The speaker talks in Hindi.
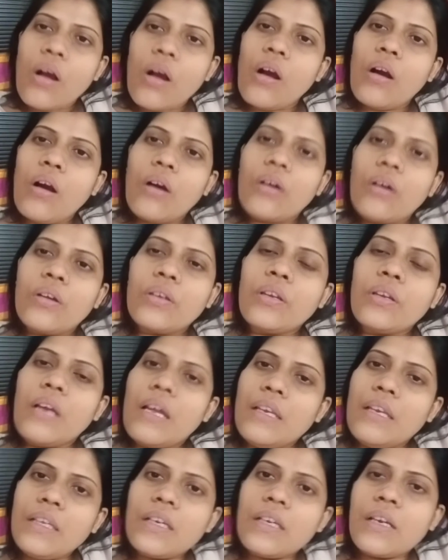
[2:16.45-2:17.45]
और
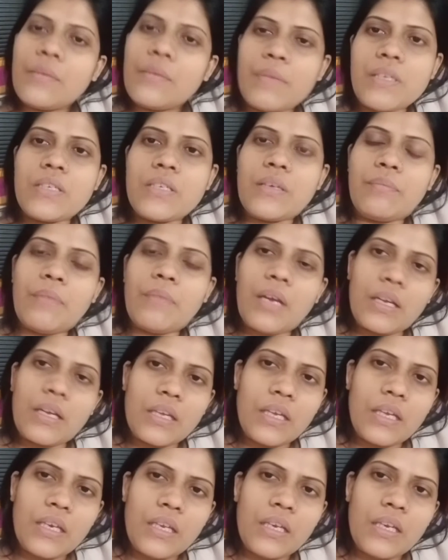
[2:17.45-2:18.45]
अलीगढ़ में जब मैं
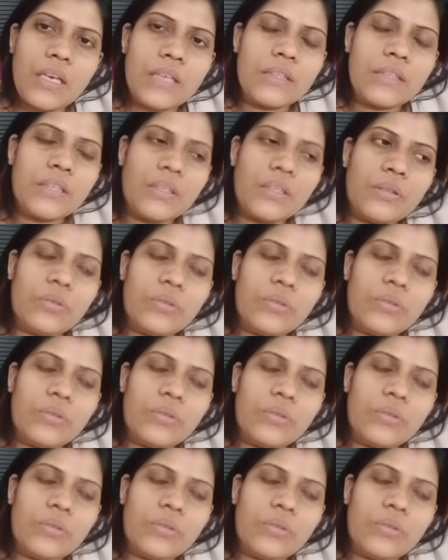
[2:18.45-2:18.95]
अकेले रहती